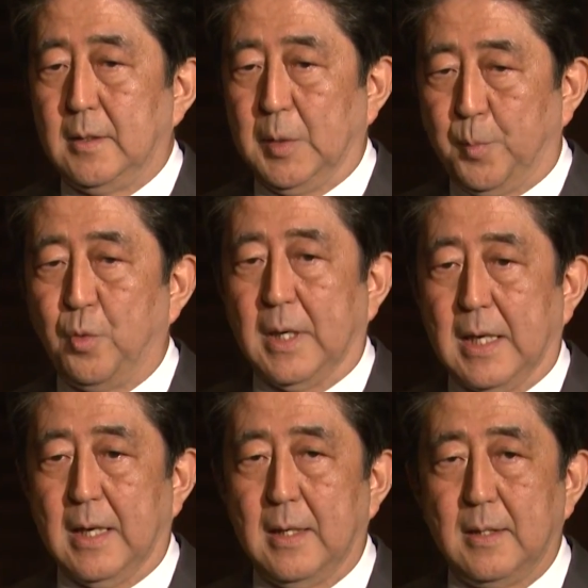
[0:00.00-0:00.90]
日本か
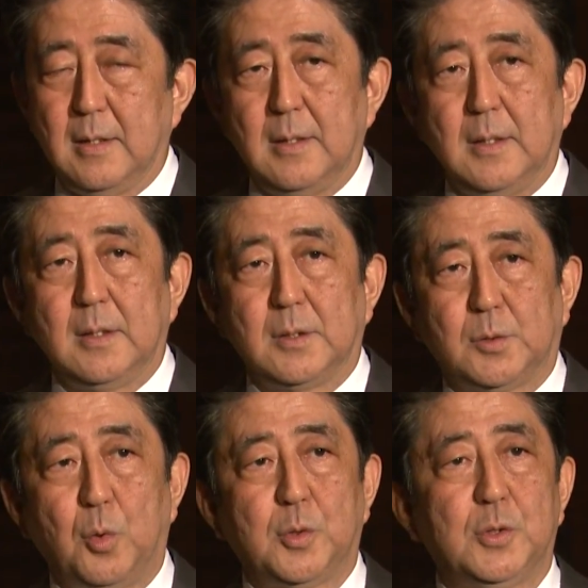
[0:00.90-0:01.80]
ら
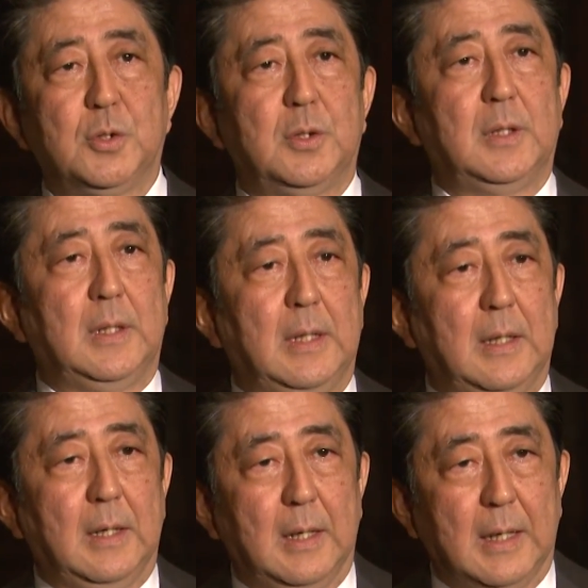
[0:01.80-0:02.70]
遠く
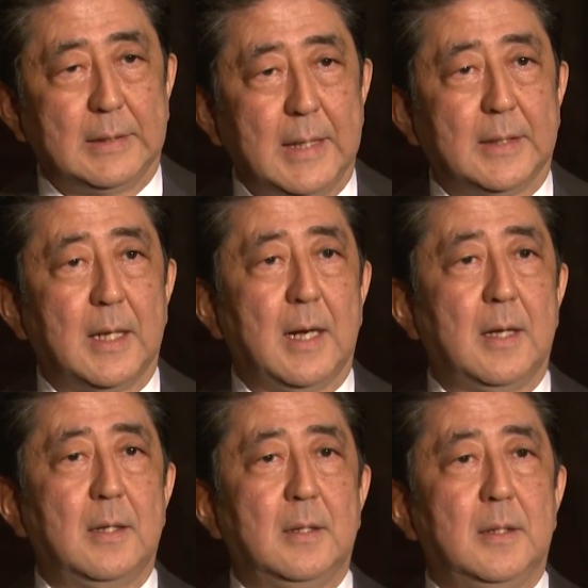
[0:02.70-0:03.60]
離れた
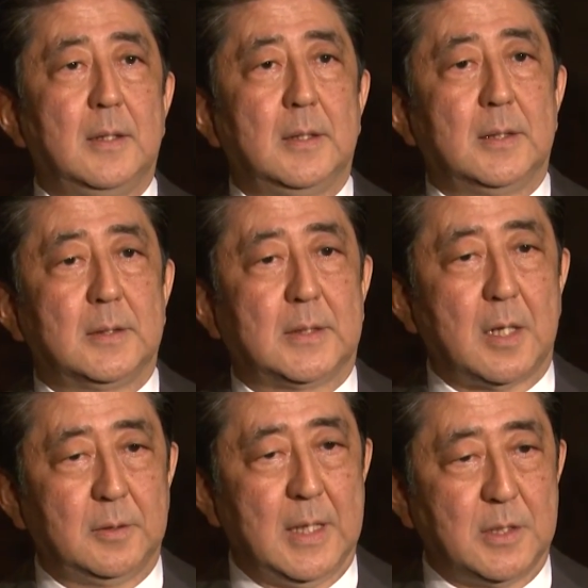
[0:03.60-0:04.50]

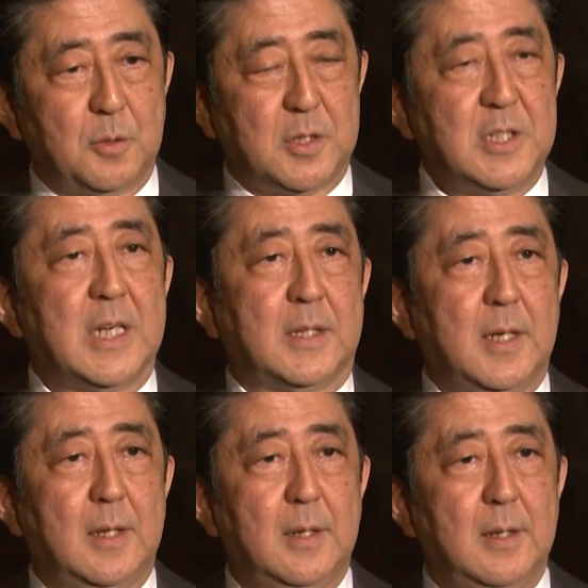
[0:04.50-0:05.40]
灼熱の地にあって
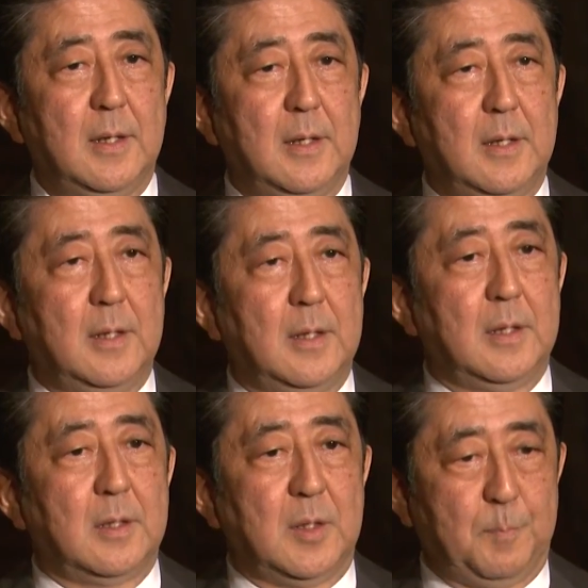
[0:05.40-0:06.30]

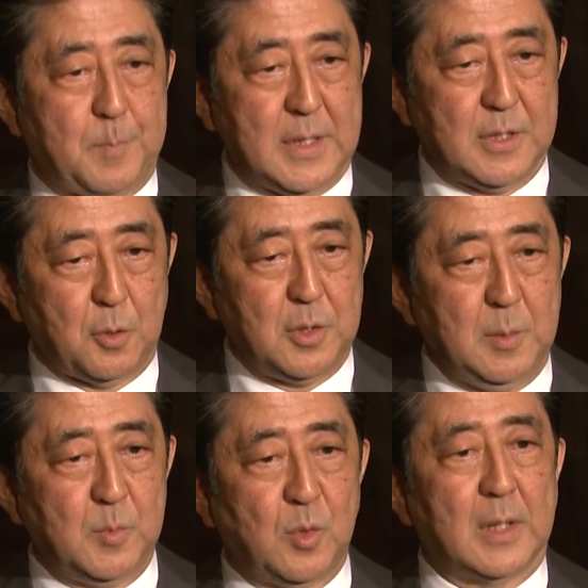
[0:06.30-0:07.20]
立派にその
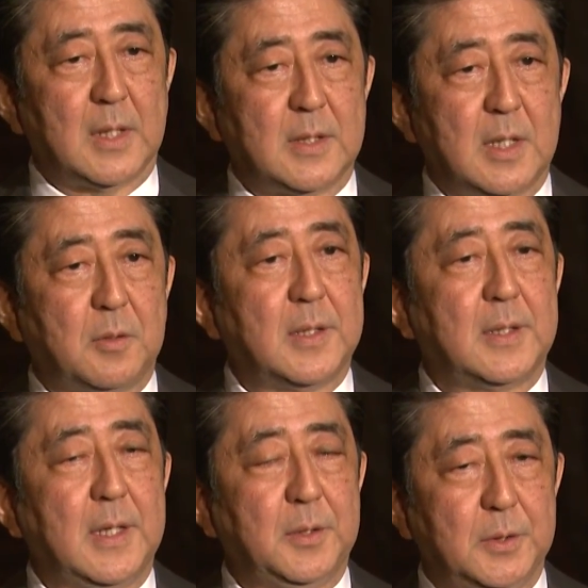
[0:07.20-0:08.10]
任務を果たしてくれ
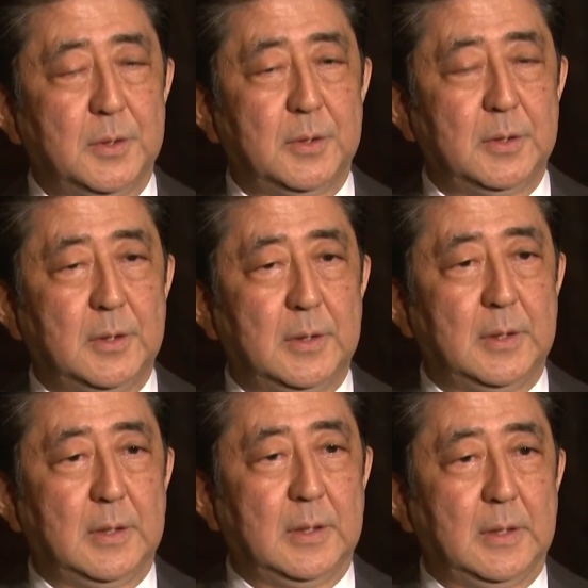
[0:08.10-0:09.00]
ている
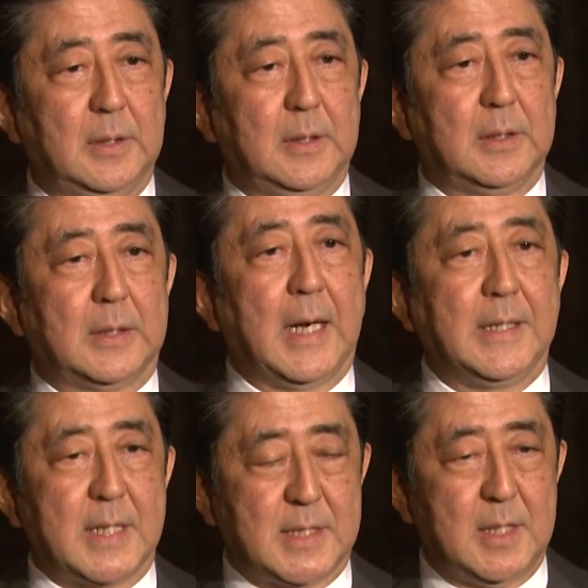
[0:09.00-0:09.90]
隊
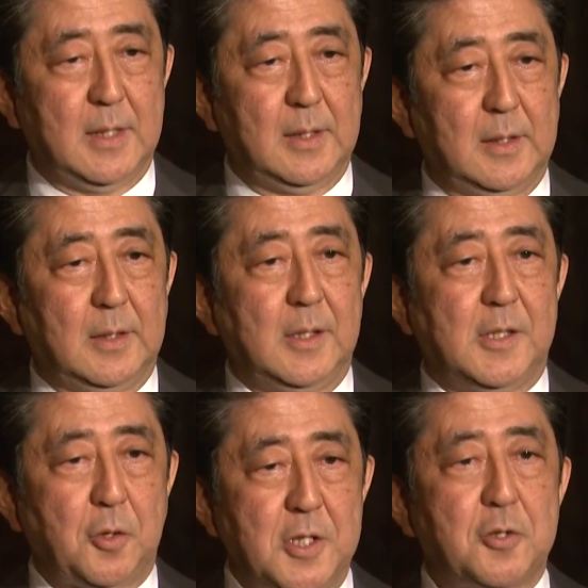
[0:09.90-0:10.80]
員たち人一